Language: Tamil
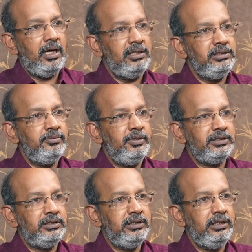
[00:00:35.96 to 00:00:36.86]

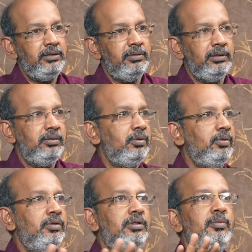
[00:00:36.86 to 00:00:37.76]
ராஜபக்ஷே வந்து ஒரு
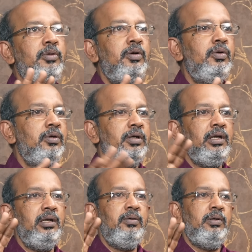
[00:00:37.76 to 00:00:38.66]
உத்தமரோ ஒரு
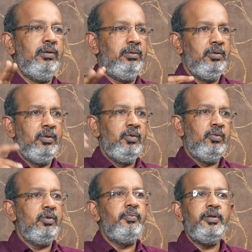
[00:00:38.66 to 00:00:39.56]
நல்லவரோ
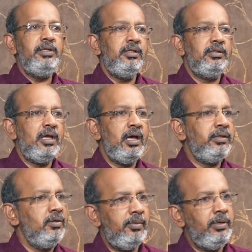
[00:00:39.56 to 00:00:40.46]
ஒரு பெரிய
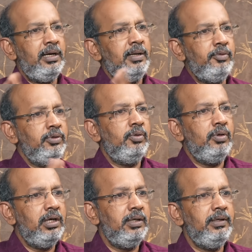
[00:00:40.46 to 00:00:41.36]
தியாகியோ அப்படின்னா நம்ம வந்து
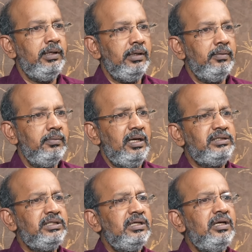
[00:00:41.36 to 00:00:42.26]
கொண்டாடவே இல்லை
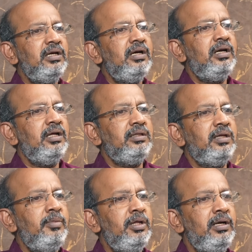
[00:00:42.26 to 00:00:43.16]
லட்சக்கணக்கான
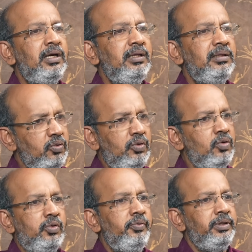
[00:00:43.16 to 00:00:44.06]
தமிழர்களை
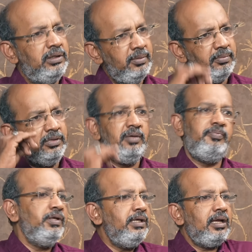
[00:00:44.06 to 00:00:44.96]
கொன்று குவித்த
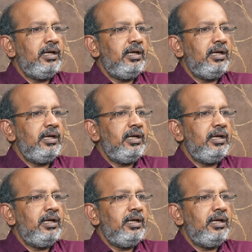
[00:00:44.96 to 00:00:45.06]
மிகப்பெரிய